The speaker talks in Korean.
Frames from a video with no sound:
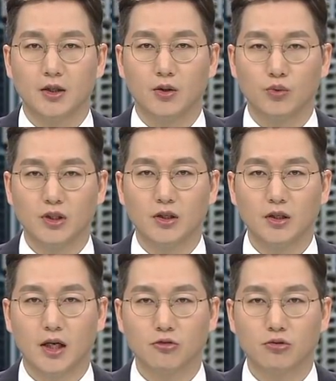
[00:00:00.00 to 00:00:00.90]
어,
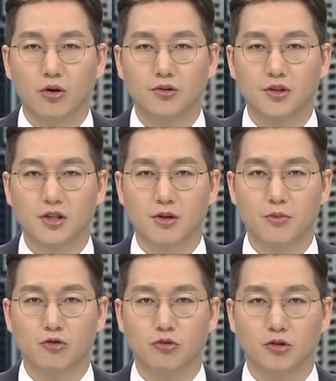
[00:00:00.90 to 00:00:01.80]
오늘
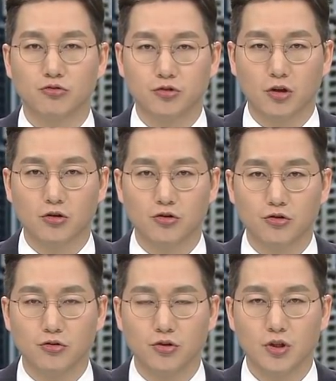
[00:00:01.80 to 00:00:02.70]
한국건설산업연구원
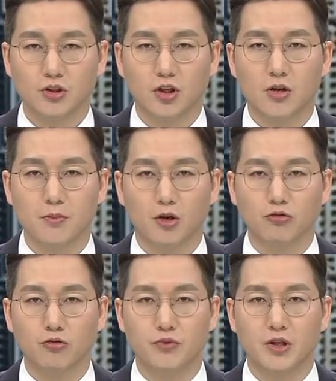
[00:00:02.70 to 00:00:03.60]
두성규
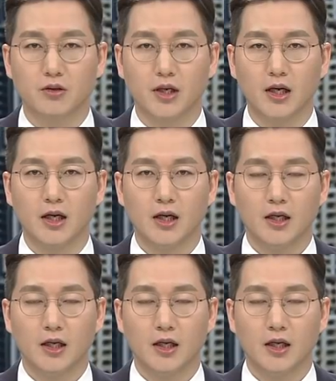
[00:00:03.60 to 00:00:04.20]
선임연구위원과